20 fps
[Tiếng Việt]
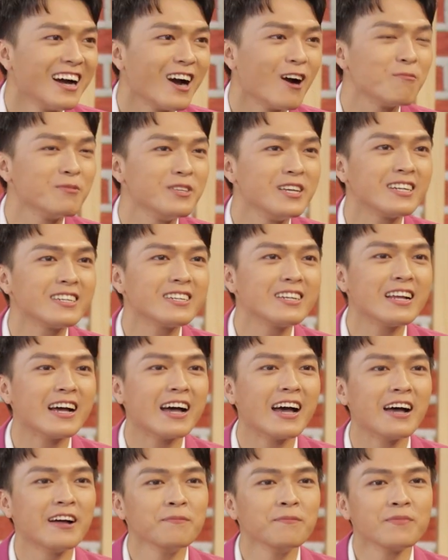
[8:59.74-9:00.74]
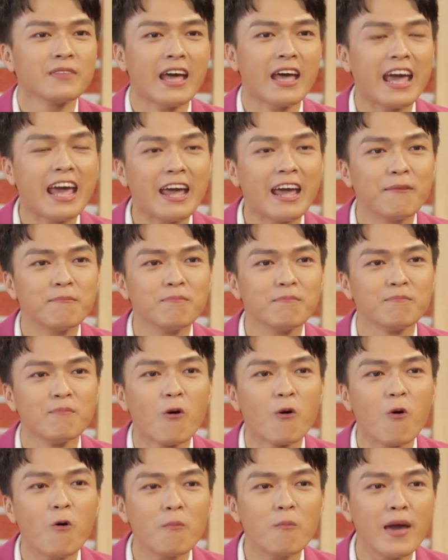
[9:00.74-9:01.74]
Không những là em,
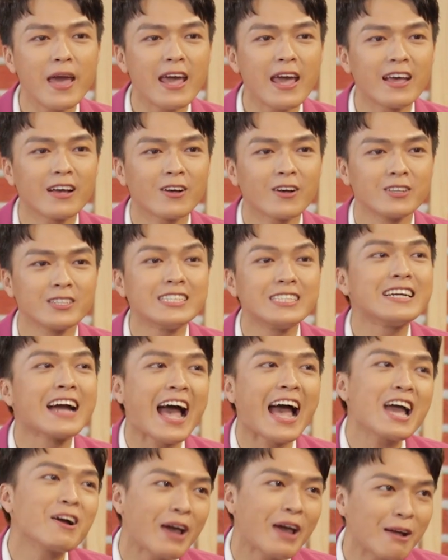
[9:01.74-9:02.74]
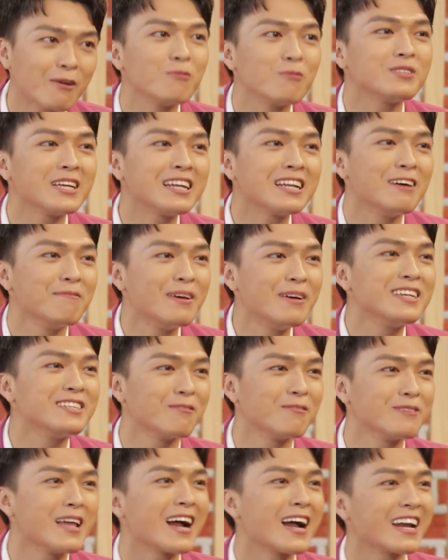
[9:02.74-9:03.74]
bố mẹ, và chị gái của em cũng rất là mê
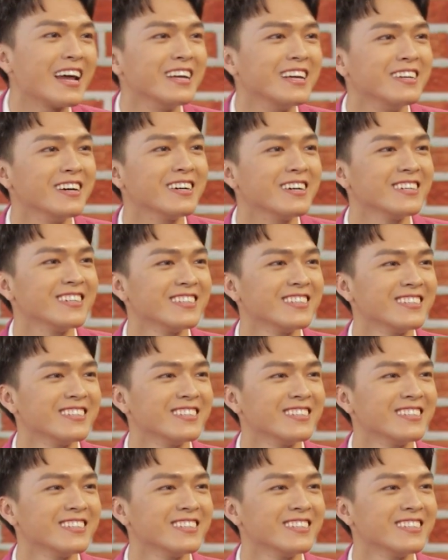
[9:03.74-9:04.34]
dòng nhạc này nữa